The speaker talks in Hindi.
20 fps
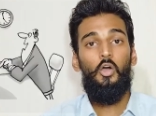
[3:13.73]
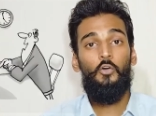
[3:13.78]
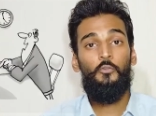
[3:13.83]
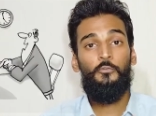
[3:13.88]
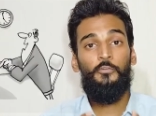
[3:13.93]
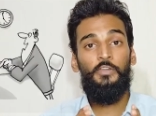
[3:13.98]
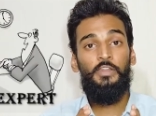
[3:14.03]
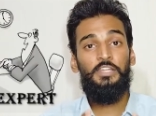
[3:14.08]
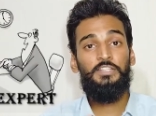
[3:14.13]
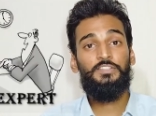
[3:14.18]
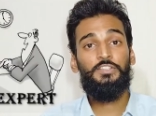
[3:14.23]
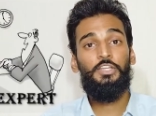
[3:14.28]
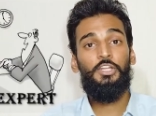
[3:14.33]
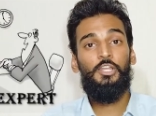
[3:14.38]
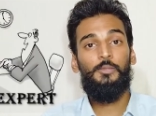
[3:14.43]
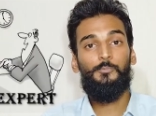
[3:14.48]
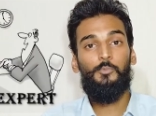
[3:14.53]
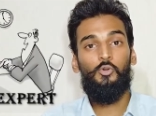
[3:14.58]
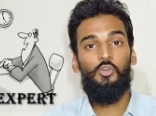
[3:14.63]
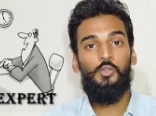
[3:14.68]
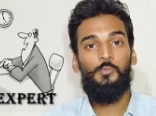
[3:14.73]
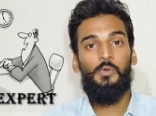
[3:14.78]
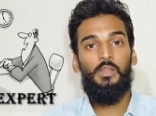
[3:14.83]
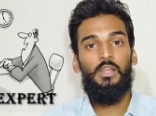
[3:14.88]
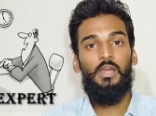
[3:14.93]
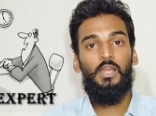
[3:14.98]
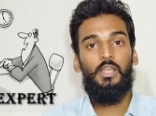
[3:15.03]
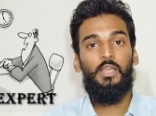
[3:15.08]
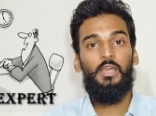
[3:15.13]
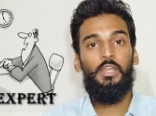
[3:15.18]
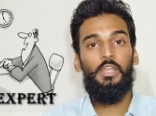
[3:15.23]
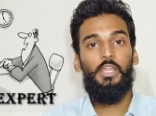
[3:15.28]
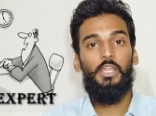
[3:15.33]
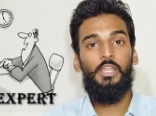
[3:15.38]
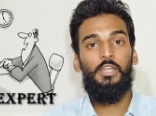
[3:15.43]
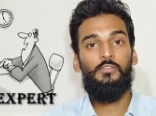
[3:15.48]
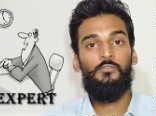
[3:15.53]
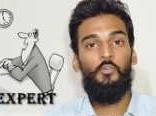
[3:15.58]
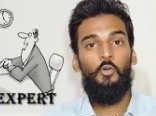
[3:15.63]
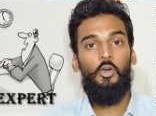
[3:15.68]
और फिर इसकी रिपोर्ट बनाकर
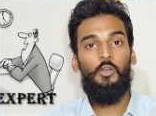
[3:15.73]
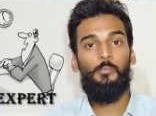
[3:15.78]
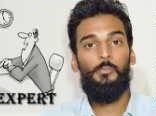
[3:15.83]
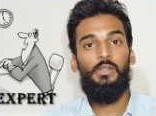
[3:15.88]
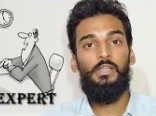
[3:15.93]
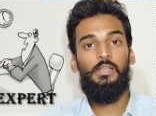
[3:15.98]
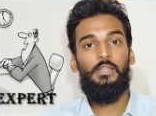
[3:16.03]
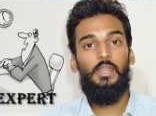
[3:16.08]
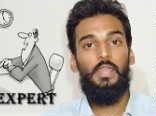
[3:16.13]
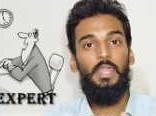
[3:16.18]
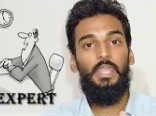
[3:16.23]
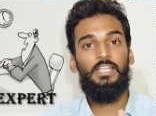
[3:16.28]
इन्वायरमेंट